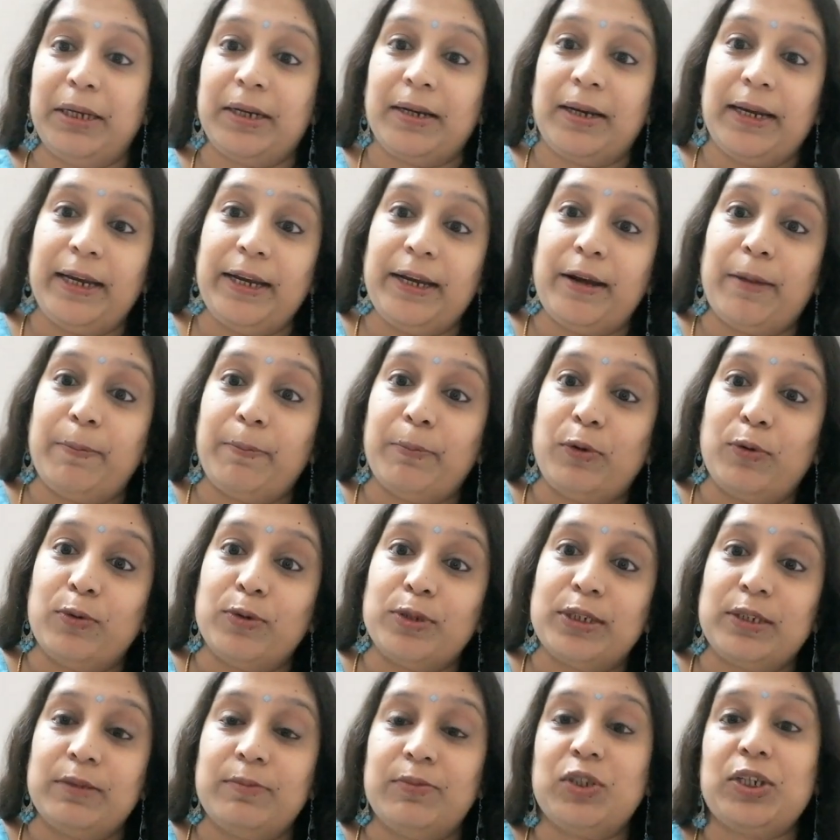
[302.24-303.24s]
మీరు క్లీనప్
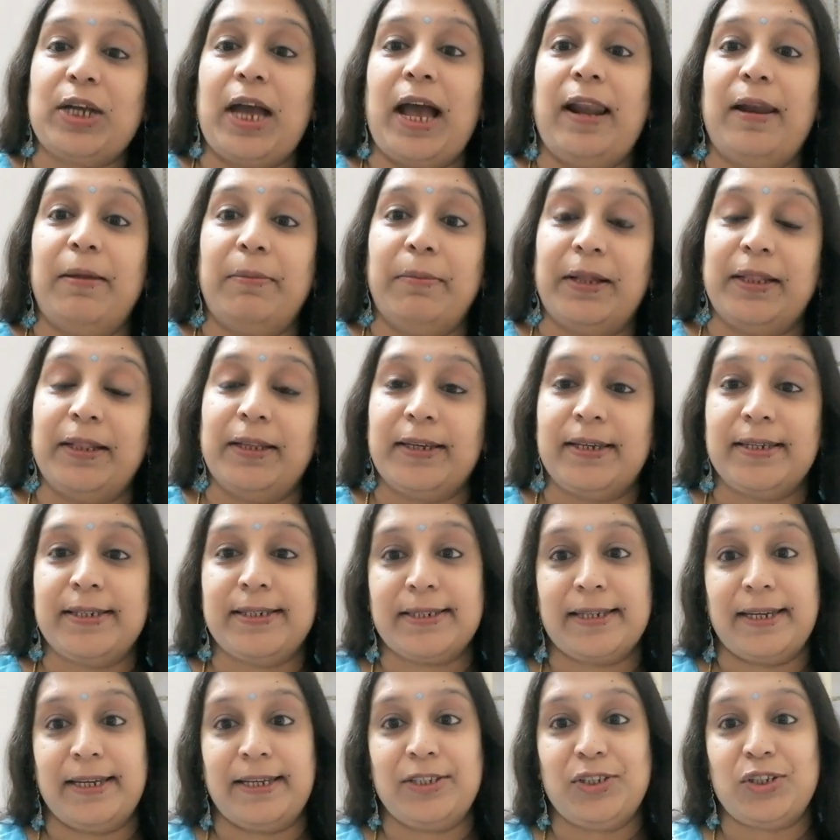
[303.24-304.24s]
కోసం చాలామందికి
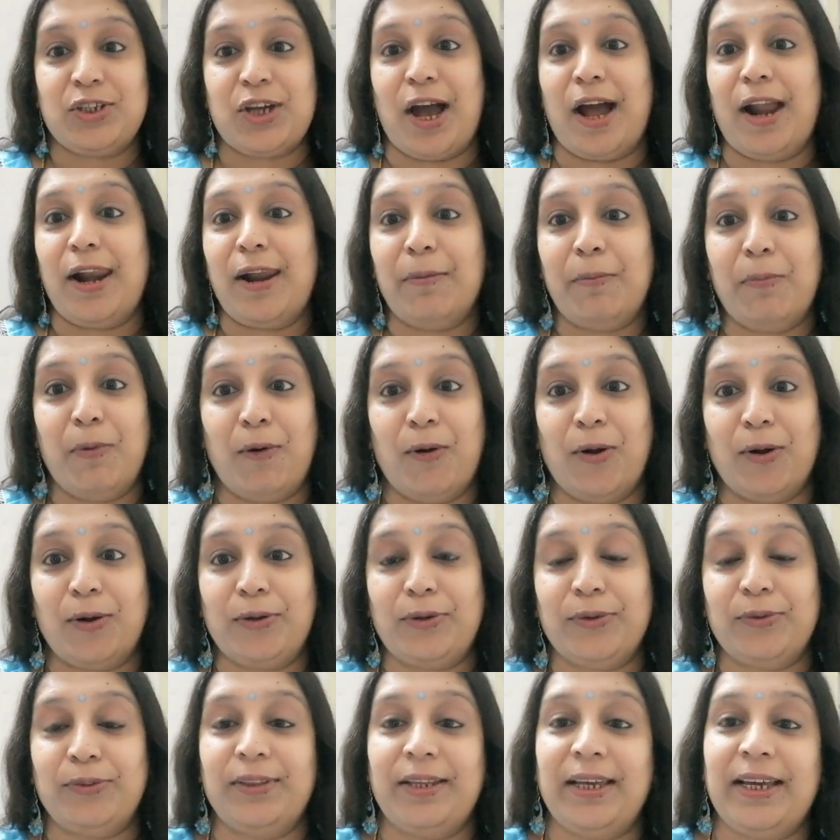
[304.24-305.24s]
స్కిన్ చాలా
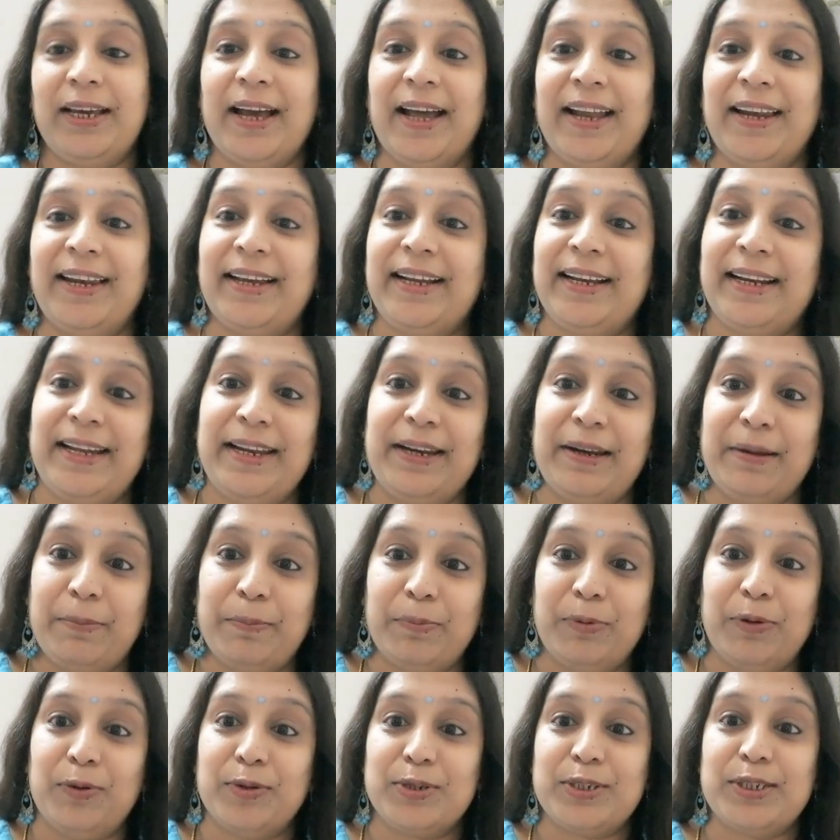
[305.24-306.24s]
బాగుంటుంది కానీ
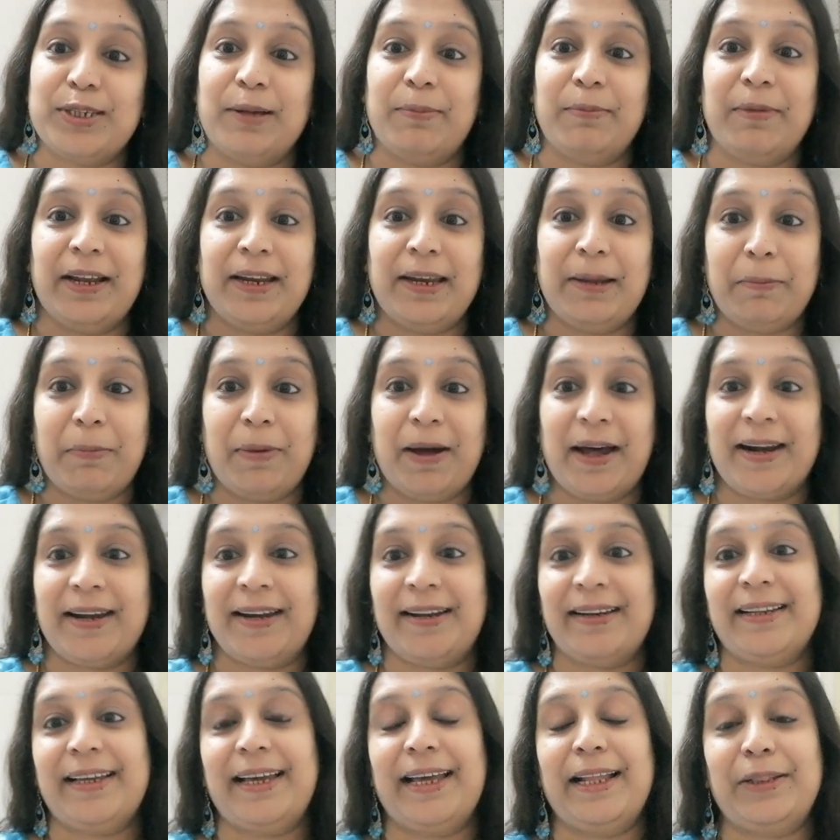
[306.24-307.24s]
క్లీనప్ కోసం అని
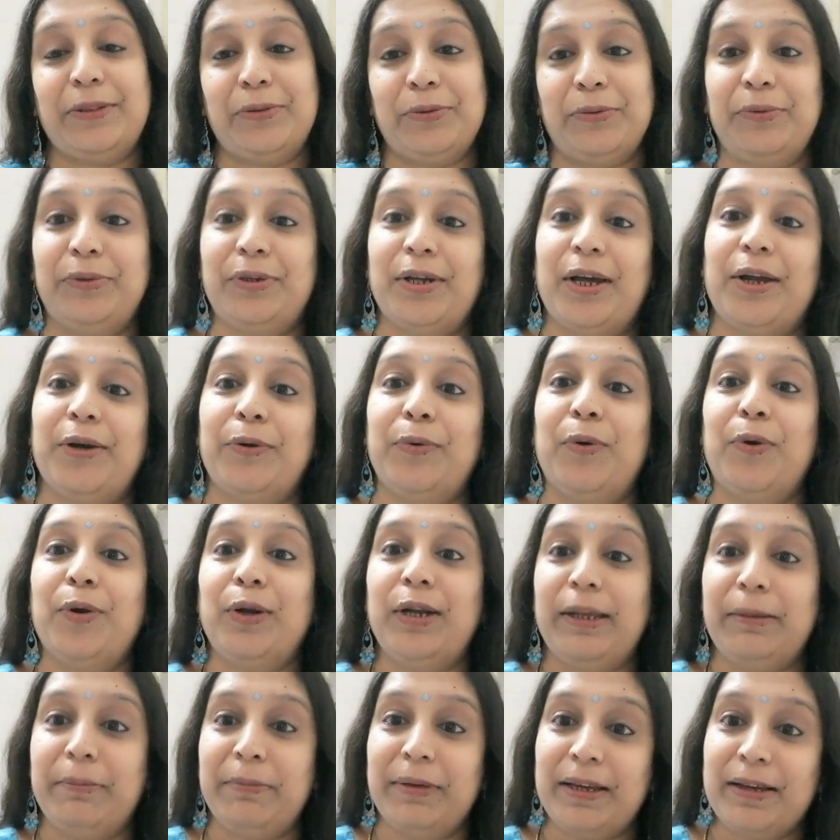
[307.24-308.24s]
పార్లర్కి వెళ్తుంటారు
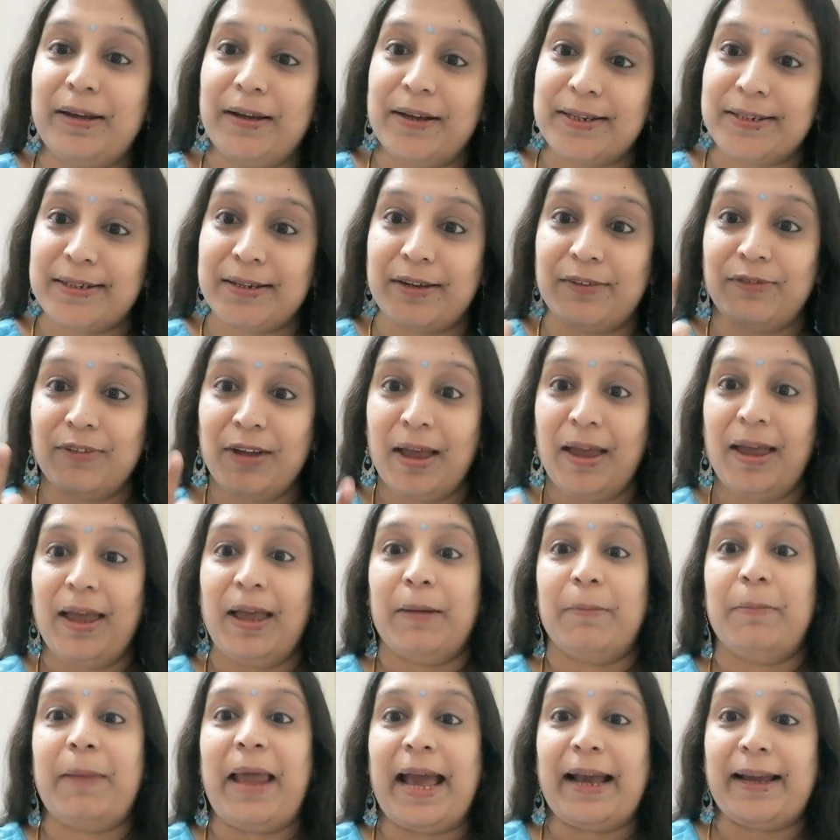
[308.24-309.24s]
ఓన్లీ బికాస్ ఆఫ్
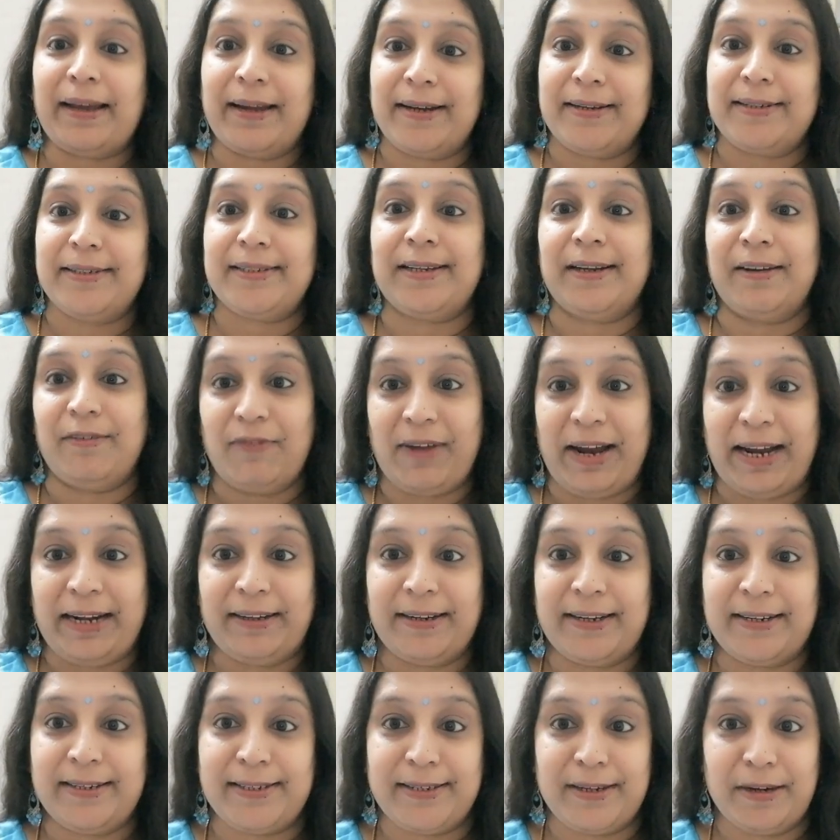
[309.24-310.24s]
బ్లాక్ హెడ్స్ అండ్
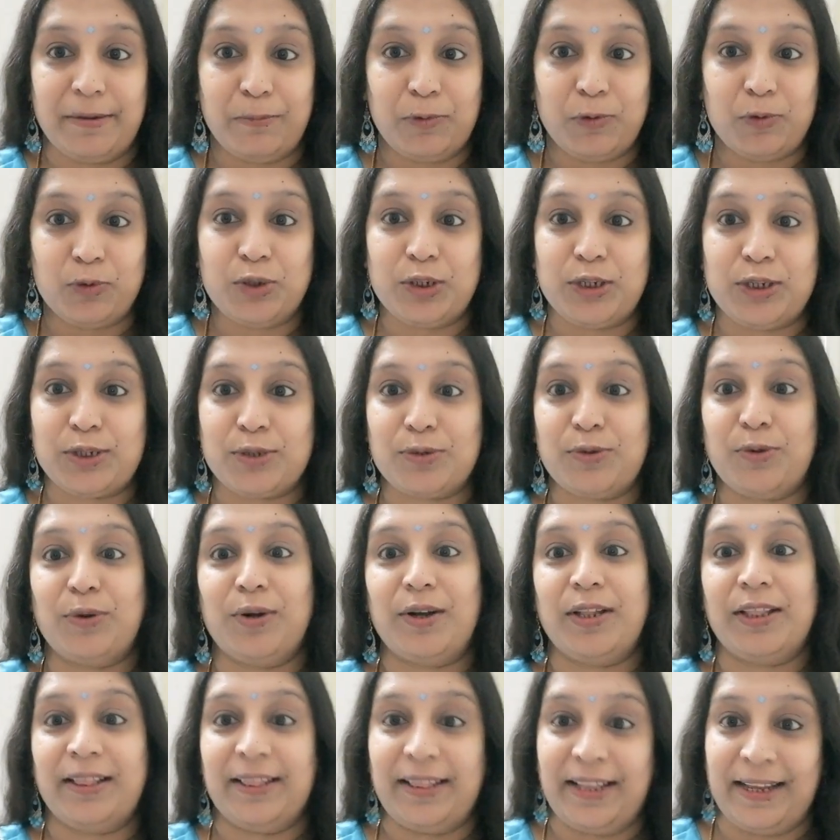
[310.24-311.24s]
వైట్ హెడ్స్ రిమూవ్
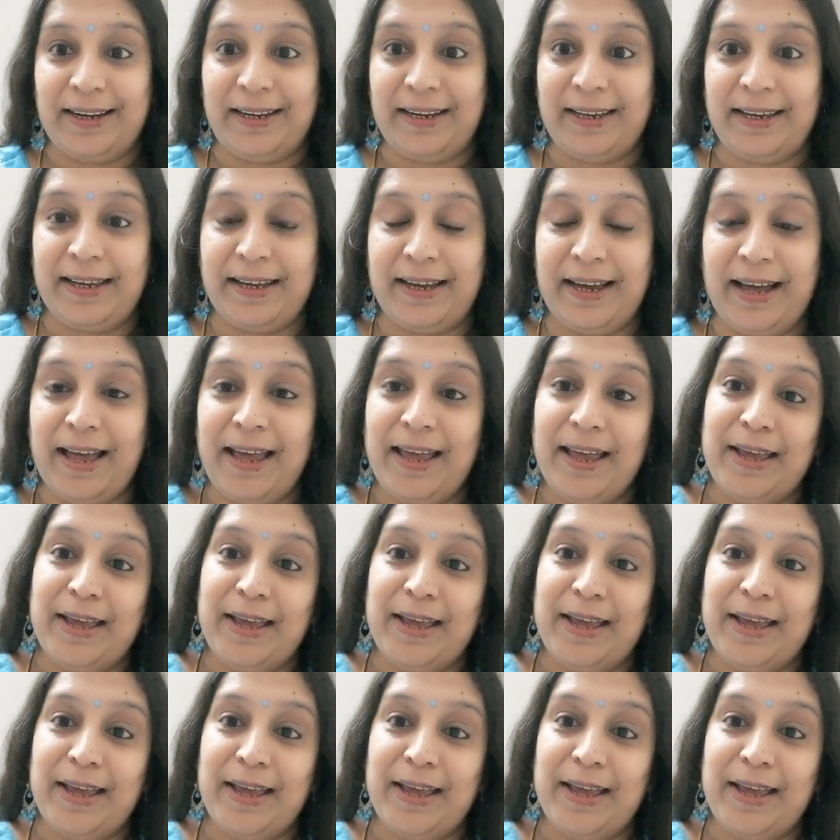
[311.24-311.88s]
చేసుకోవడం తెలియక